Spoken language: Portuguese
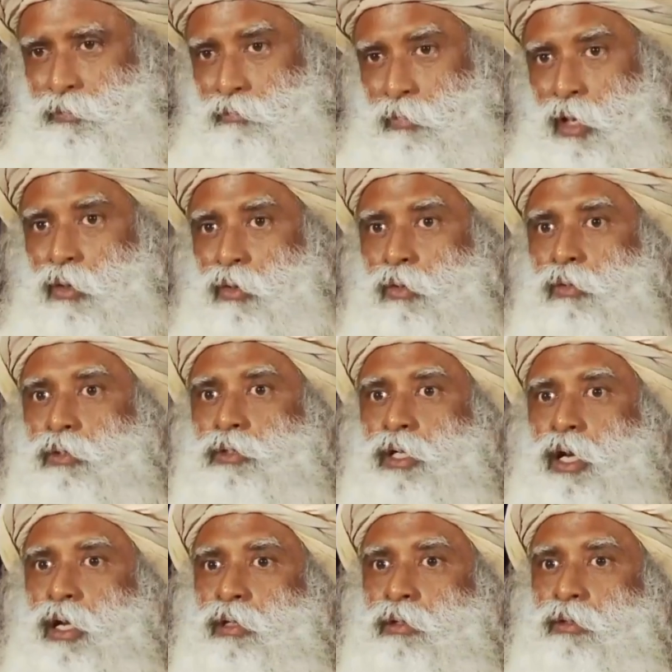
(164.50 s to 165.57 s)
Toda a minha
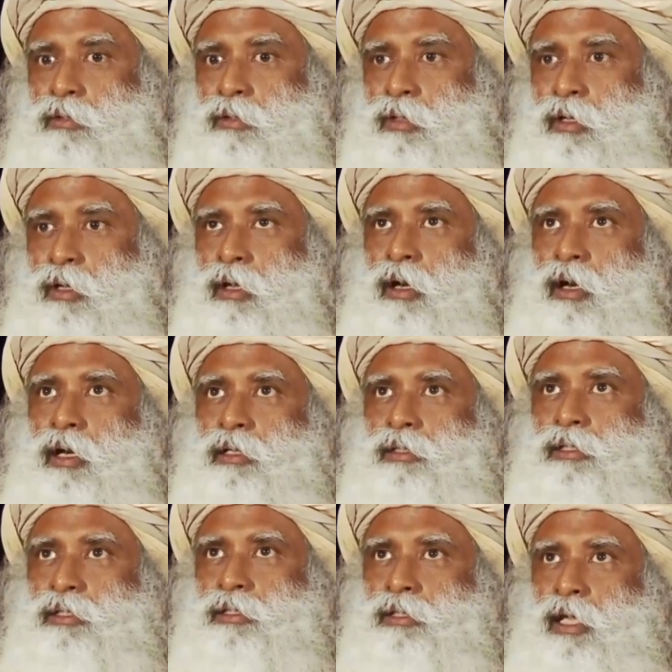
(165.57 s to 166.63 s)
infância eu
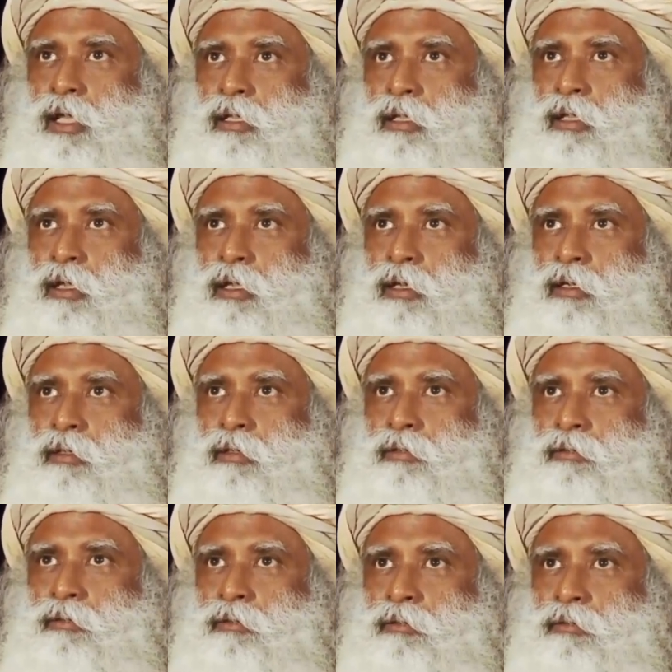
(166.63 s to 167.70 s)
apenas ficava ali
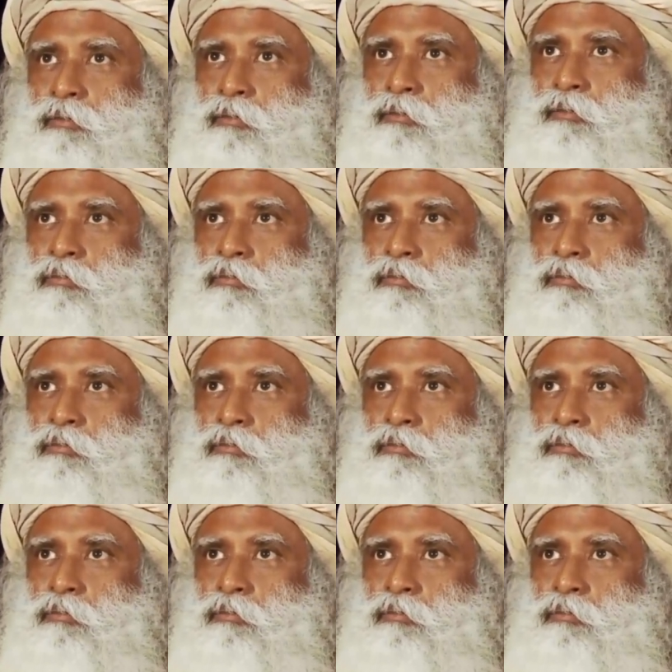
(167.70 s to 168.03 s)
sentado,